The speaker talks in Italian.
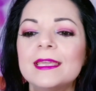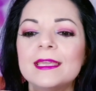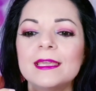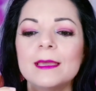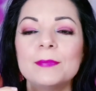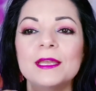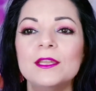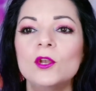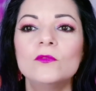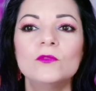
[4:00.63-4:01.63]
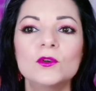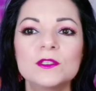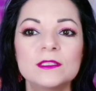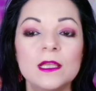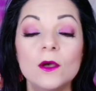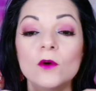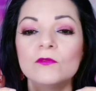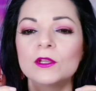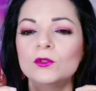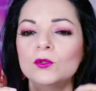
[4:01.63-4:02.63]
che pennello fosse, ho
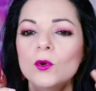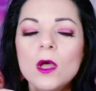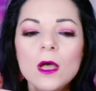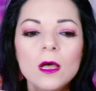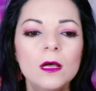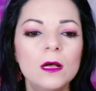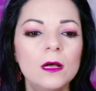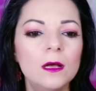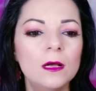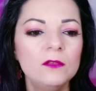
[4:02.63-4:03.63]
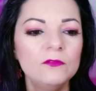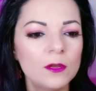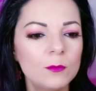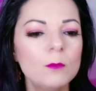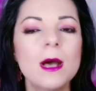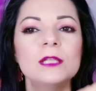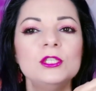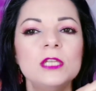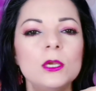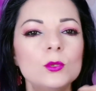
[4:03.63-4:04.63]
fatto eh, il fermo
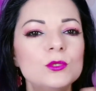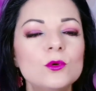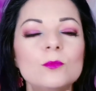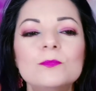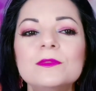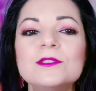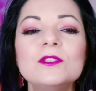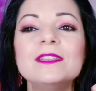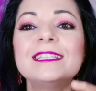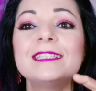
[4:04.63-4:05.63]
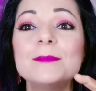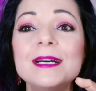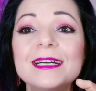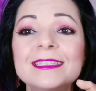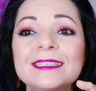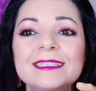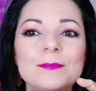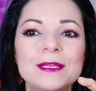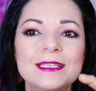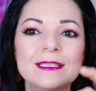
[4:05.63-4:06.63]
immagine, lo zoom, sono diventata matta
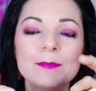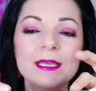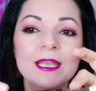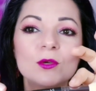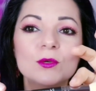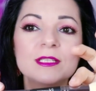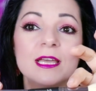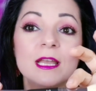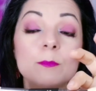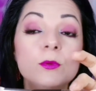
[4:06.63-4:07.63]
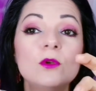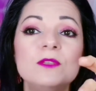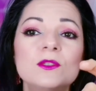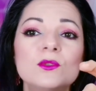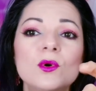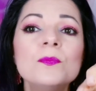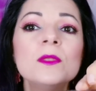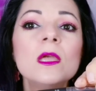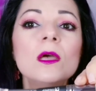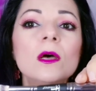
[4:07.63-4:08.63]
per sapere cos'era, poi l'ho visto
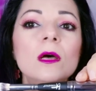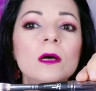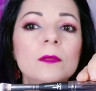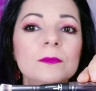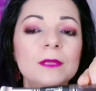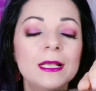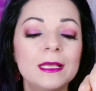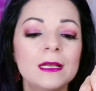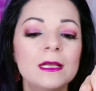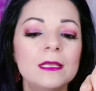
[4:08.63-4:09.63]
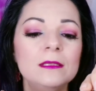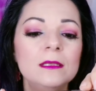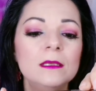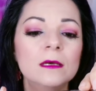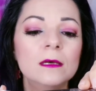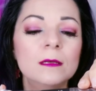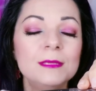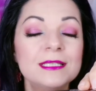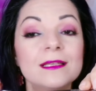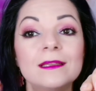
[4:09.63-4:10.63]
eh, nel canale di eh,
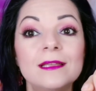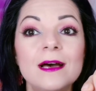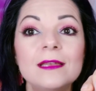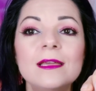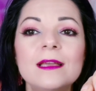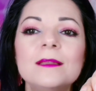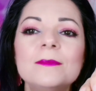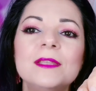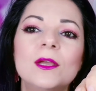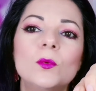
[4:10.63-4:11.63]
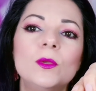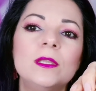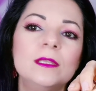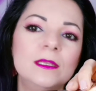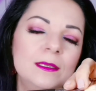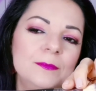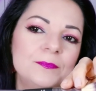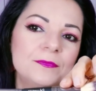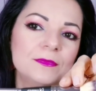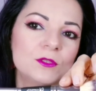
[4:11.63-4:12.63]
Mr. Daniel e
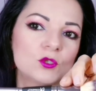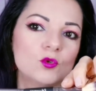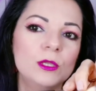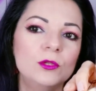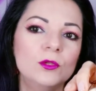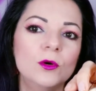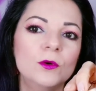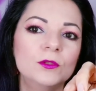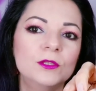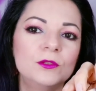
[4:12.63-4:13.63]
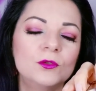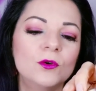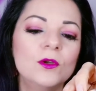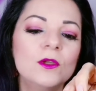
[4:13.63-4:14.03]
quindi subito ho detto